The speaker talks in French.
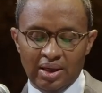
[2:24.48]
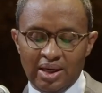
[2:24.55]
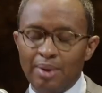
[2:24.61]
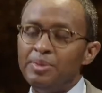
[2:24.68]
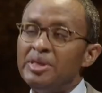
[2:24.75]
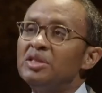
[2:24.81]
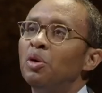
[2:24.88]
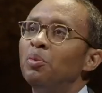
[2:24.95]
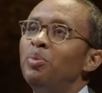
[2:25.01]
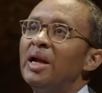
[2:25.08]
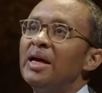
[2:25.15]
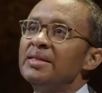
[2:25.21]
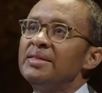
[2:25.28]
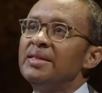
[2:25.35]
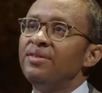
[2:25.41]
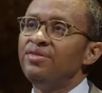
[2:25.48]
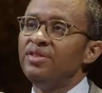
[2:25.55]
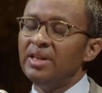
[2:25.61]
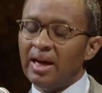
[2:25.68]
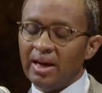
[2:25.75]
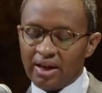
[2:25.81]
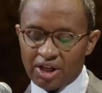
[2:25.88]
La mise en place des
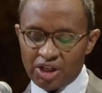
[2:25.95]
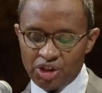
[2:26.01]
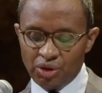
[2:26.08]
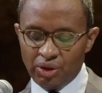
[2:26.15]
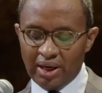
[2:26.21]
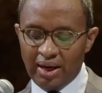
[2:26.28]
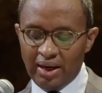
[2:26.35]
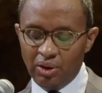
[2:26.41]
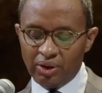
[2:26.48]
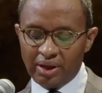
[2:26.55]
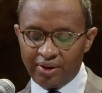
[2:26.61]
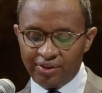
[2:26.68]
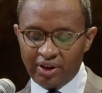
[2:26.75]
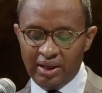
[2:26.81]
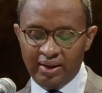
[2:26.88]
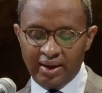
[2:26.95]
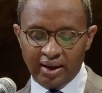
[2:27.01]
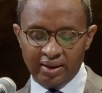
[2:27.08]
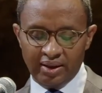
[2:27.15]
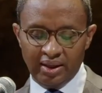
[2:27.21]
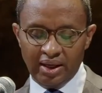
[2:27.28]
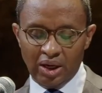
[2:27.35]
finales régionales en avril
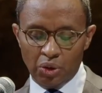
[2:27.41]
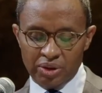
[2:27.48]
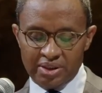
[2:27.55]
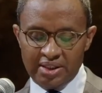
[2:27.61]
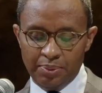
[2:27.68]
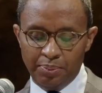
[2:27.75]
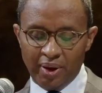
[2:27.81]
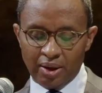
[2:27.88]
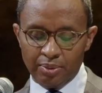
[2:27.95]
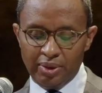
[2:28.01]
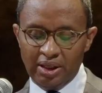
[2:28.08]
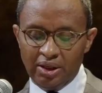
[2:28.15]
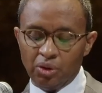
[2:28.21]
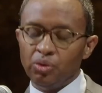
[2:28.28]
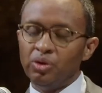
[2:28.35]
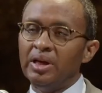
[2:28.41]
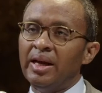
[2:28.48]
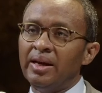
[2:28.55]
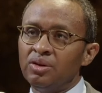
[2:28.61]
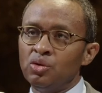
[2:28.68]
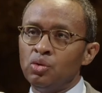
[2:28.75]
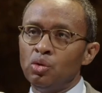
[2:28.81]
dernier a aussi permis que des
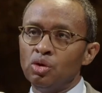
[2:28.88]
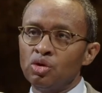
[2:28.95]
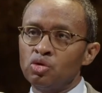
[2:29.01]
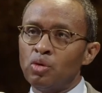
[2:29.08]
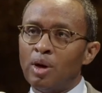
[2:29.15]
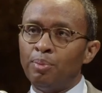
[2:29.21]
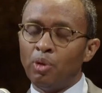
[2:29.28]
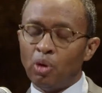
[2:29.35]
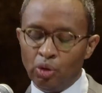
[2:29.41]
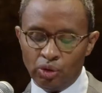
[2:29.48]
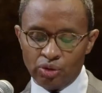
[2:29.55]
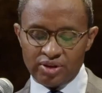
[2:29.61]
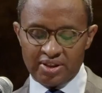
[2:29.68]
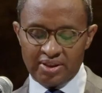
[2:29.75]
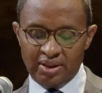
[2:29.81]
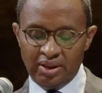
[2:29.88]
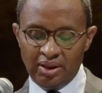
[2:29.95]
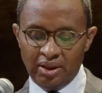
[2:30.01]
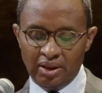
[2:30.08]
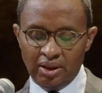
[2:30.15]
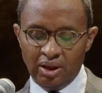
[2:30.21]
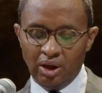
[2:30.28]
lectures soient
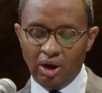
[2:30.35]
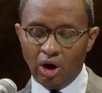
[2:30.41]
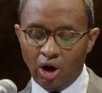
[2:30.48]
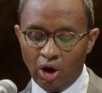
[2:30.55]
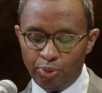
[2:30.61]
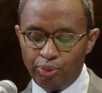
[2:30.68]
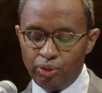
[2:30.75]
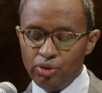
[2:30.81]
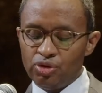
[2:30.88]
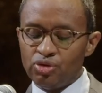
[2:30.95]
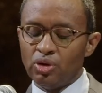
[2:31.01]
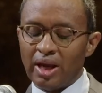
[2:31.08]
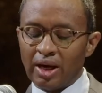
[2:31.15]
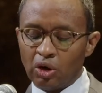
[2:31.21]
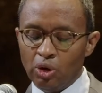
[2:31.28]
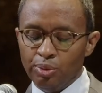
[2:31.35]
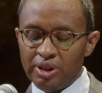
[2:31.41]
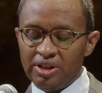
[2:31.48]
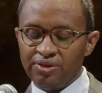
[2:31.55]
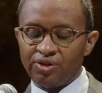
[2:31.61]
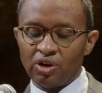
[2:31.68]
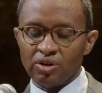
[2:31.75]
prononcées, en plus de la
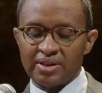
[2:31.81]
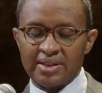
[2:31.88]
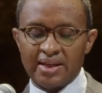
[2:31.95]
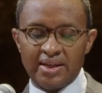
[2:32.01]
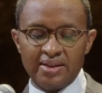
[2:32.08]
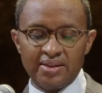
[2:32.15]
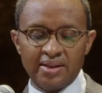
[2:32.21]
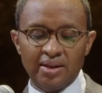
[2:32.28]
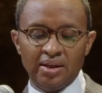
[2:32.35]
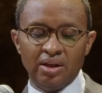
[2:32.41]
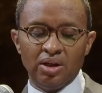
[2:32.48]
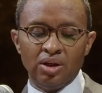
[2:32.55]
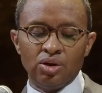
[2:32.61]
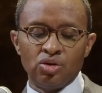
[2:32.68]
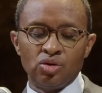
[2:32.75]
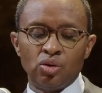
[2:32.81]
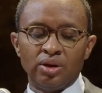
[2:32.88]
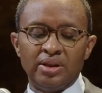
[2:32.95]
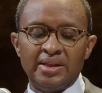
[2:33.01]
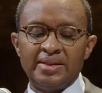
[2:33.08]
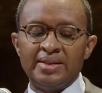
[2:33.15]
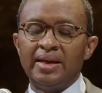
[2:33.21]
comédie française,
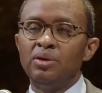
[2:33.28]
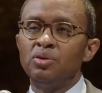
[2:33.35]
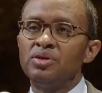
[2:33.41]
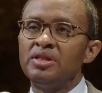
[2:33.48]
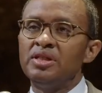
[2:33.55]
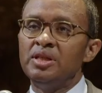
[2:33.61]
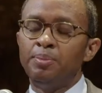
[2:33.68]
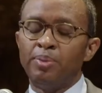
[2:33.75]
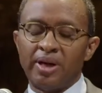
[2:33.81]
sur des scènes aussi